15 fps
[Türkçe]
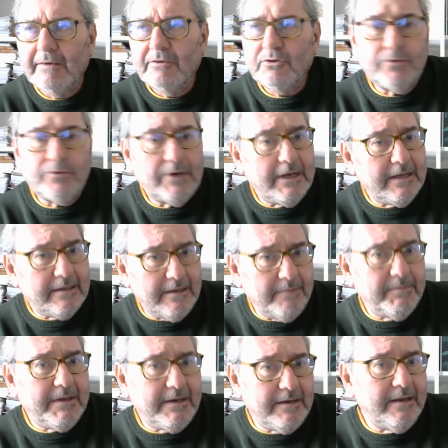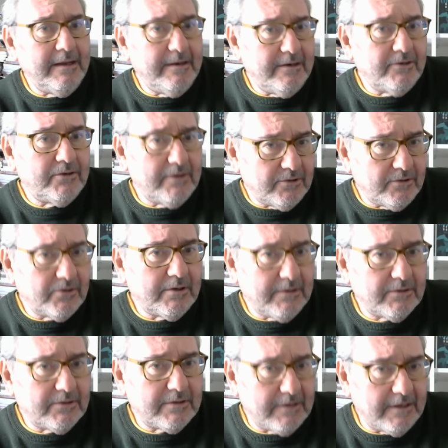sürekli bir inişli
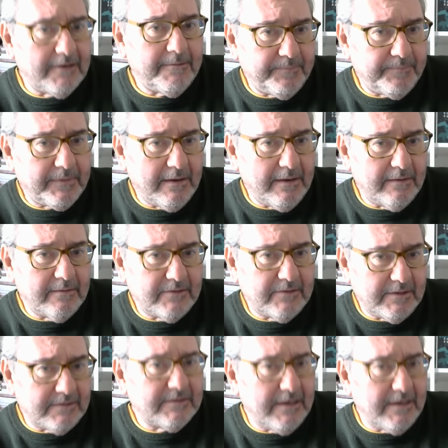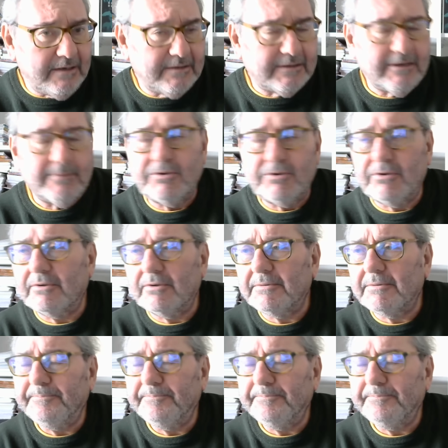çıkışlı çizgi izlemiştir.